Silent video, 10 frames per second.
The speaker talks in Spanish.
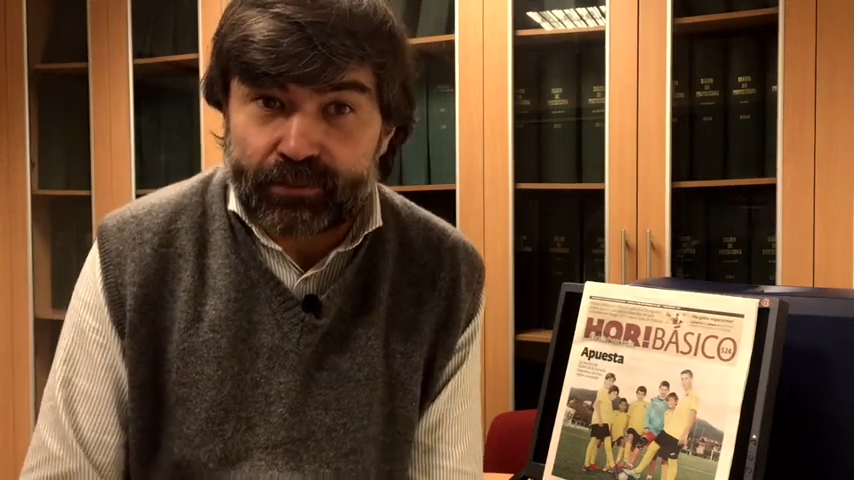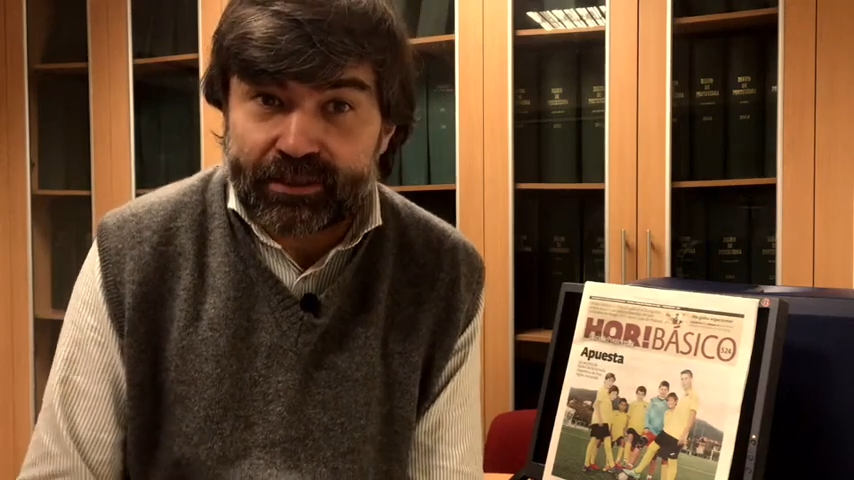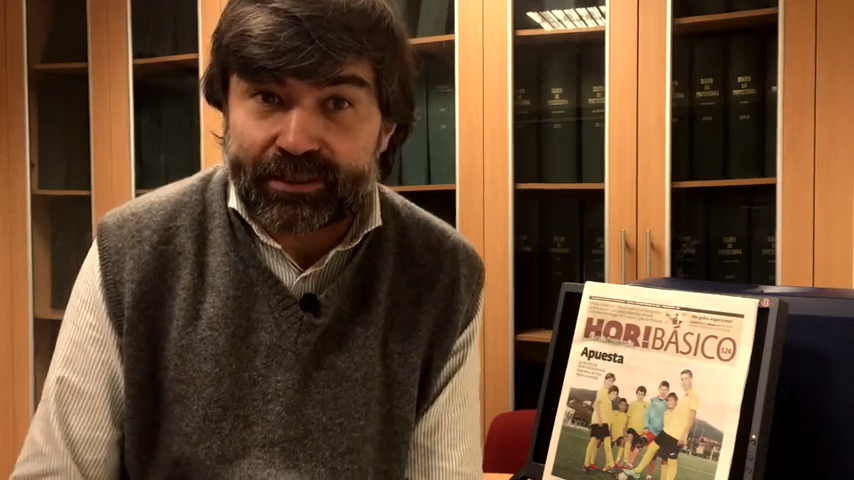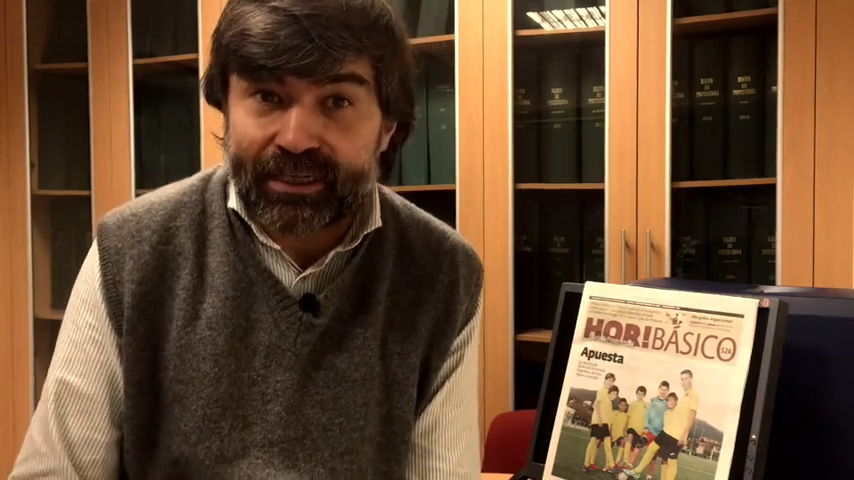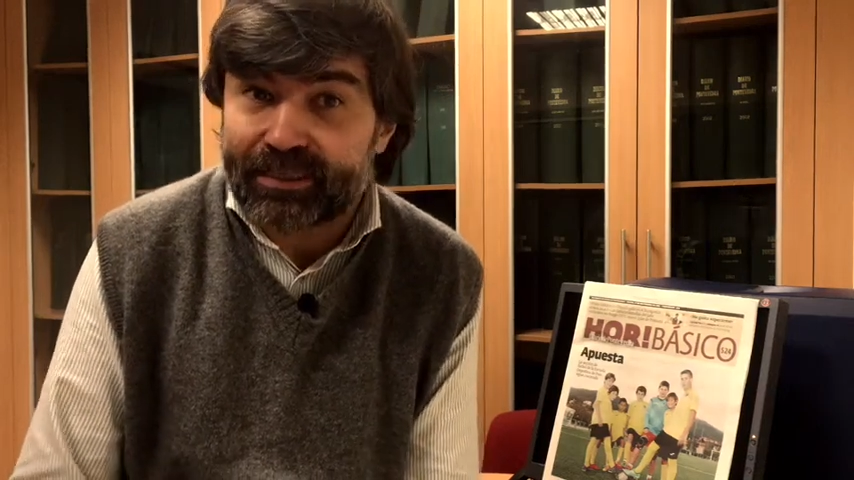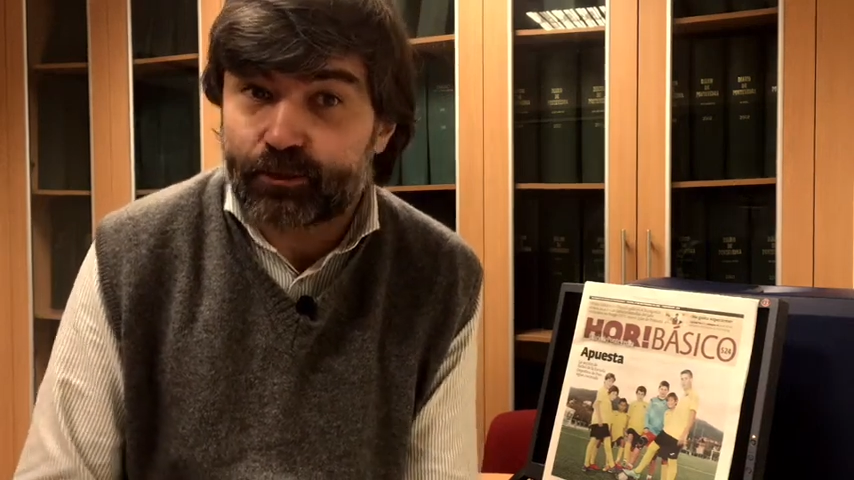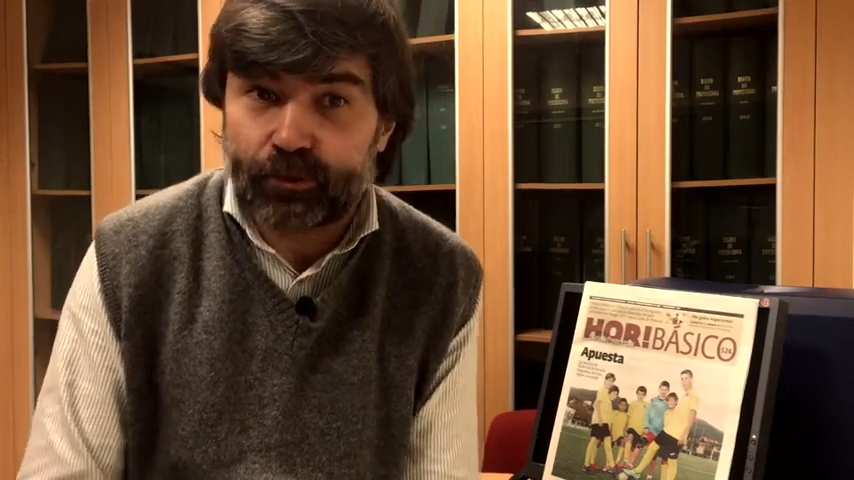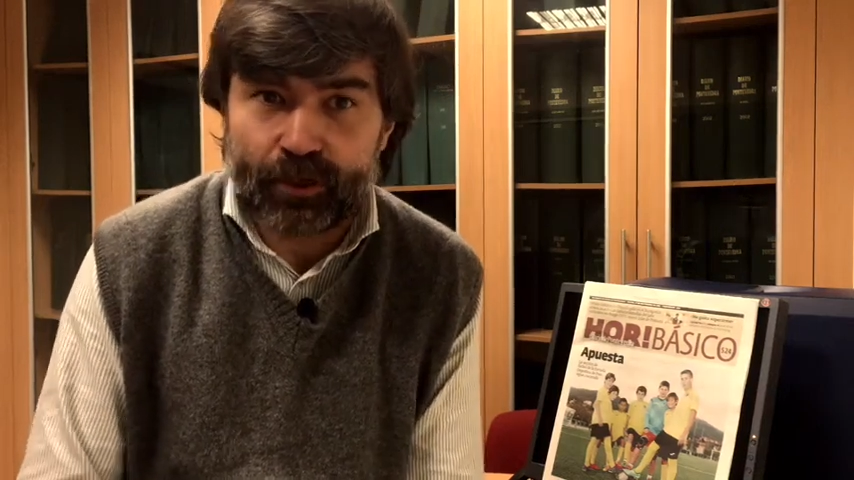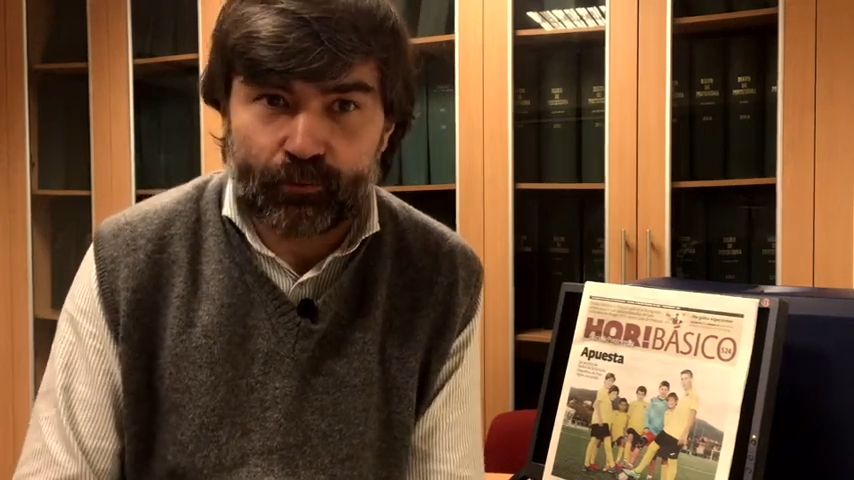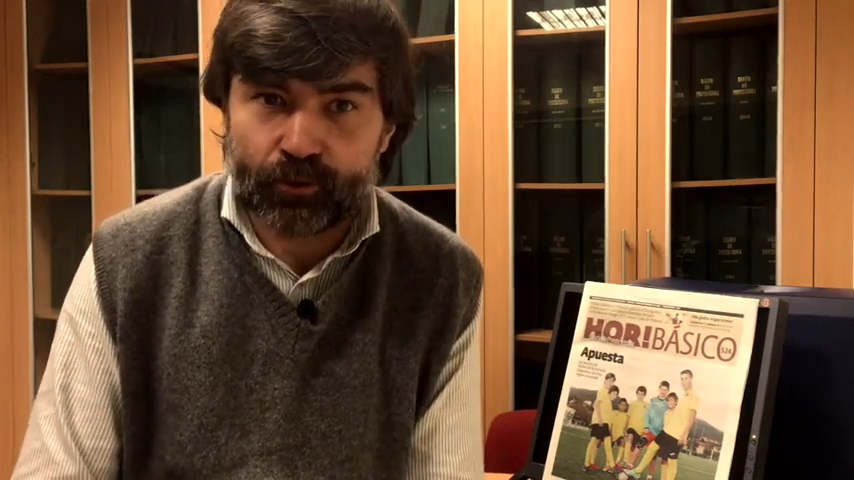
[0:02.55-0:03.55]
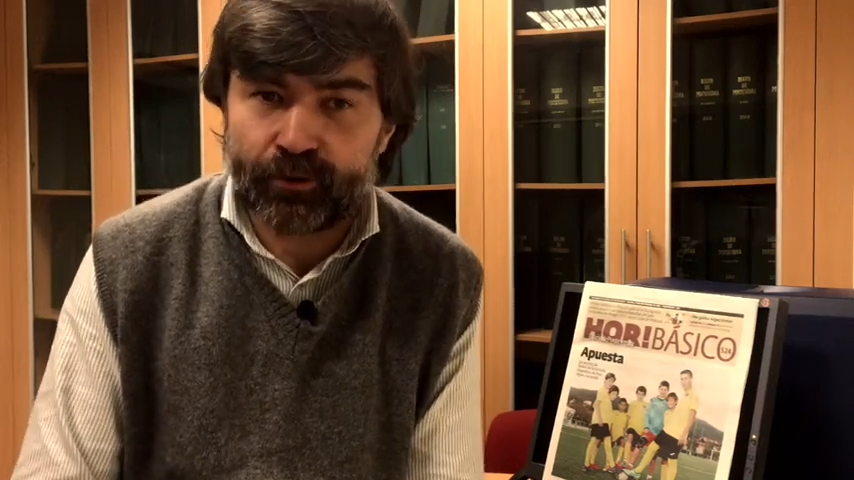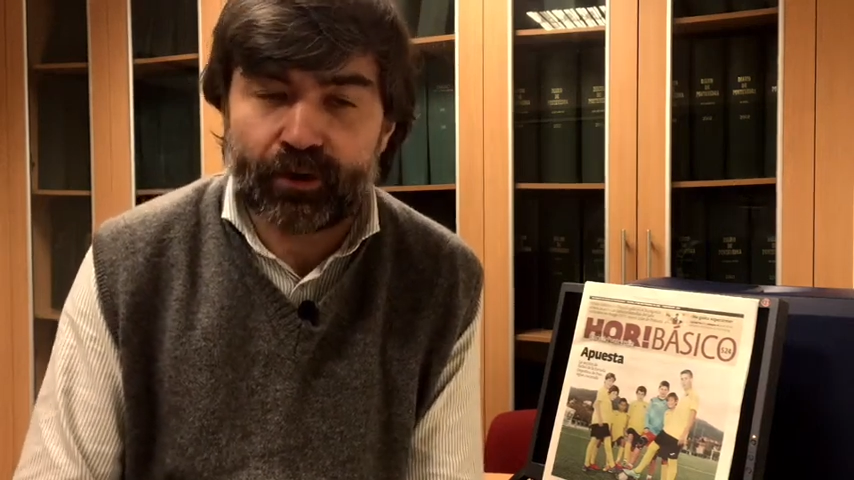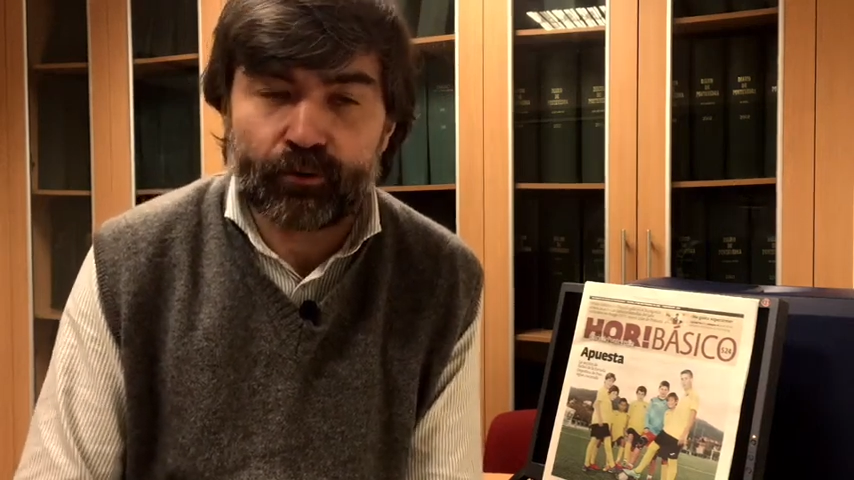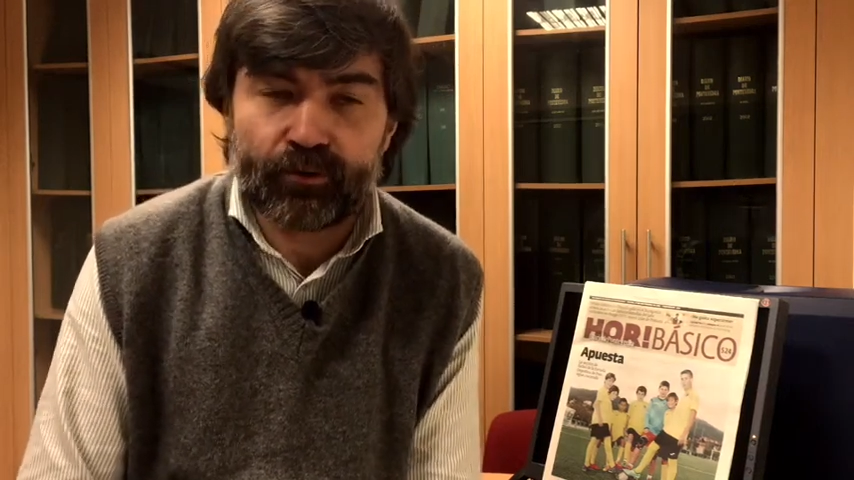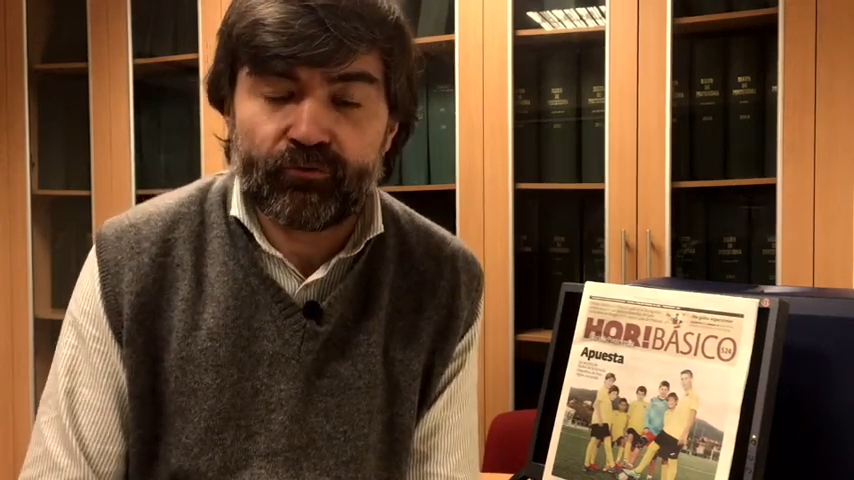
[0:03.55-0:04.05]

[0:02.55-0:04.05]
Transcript: es que es la historia del Pontevedra Club